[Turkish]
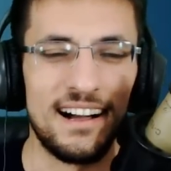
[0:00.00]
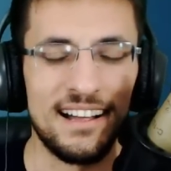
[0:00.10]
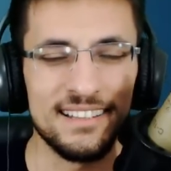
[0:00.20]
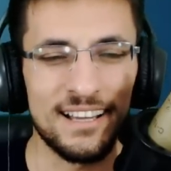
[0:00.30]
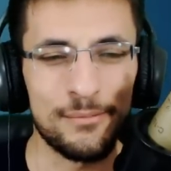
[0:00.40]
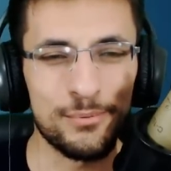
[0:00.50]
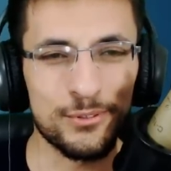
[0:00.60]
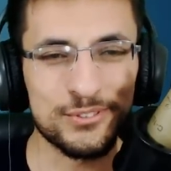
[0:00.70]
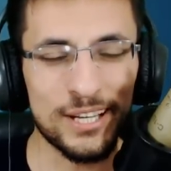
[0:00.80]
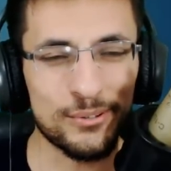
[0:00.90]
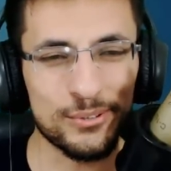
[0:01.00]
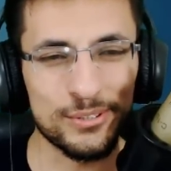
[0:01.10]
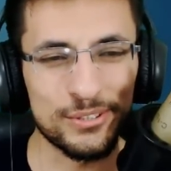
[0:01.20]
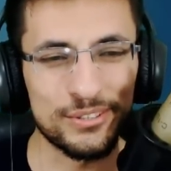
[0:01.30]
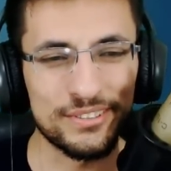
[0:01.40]
Allah'ım bu güzel
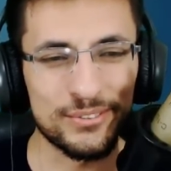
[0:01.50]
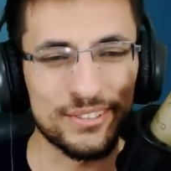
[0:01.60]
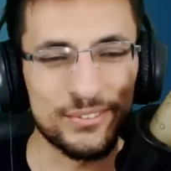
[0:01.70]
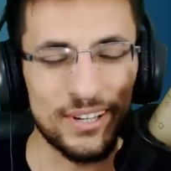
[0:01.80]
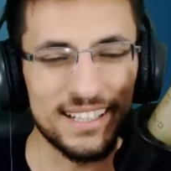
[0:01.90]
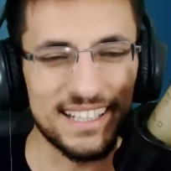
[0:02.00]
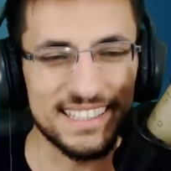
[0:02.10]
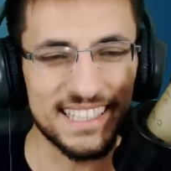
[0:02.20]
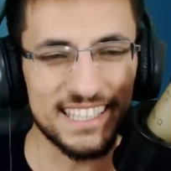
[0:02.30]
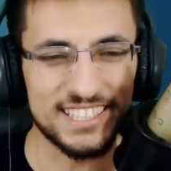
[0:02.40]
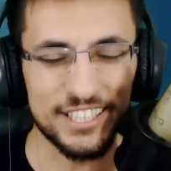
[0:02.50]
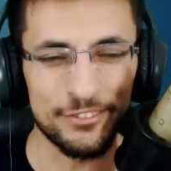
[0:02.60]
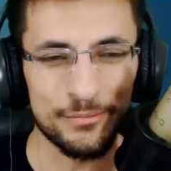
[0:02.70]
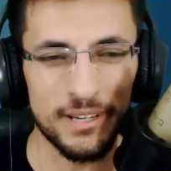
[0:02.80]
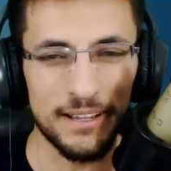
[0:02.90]
golünün dualarını geri
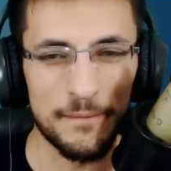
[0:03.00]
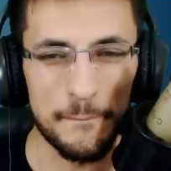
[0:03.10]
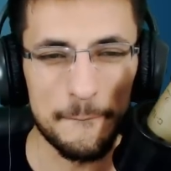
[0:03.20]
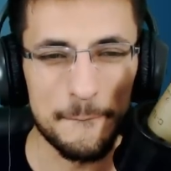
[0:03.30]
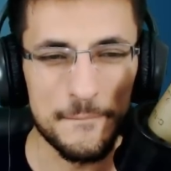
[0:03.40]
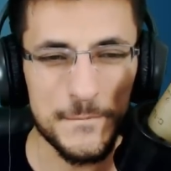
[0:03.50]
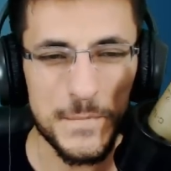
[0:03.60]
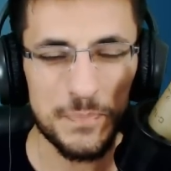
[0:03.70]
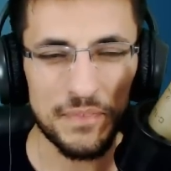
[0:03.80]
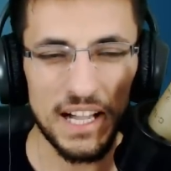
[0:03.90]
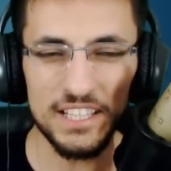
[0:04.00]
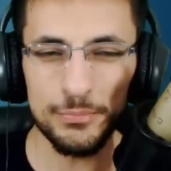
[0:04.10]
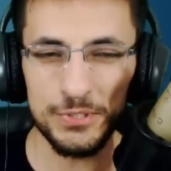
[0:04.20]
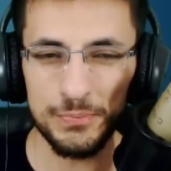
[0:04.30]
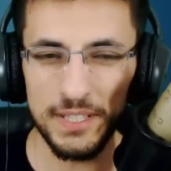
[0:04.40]
çevirme.
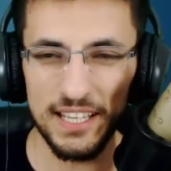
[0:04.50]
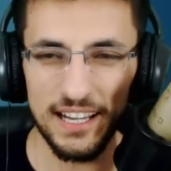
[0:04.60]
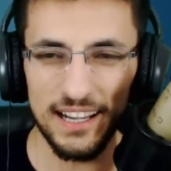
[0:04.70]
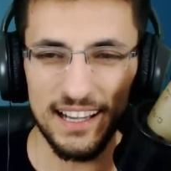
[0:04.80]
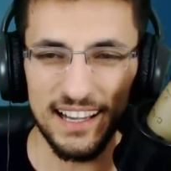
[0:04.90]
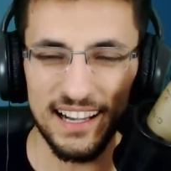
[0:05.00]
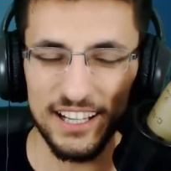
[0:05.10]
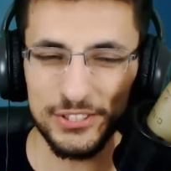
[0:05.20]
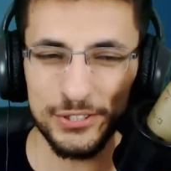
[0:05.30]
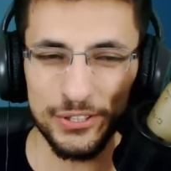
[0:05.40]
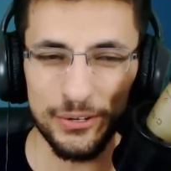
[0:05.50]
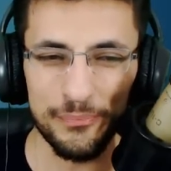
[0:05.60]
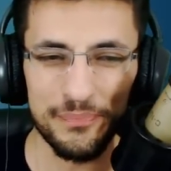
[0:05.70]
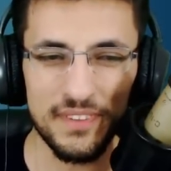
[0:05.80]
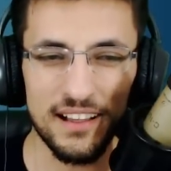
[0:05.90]
Hadi bismillah.
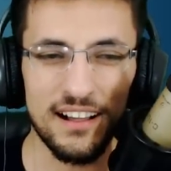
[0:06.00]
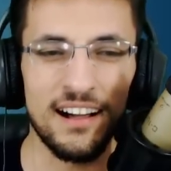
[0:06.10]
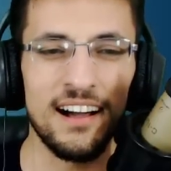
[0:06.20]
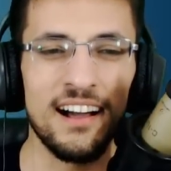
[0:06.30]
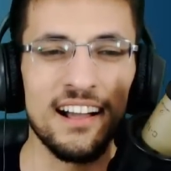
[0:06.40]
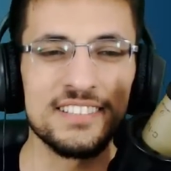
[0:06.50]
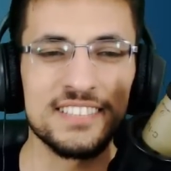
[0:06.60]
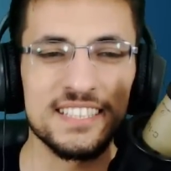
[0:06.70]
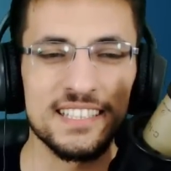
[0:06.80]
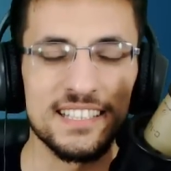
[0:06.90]
Açıyorum. Aç.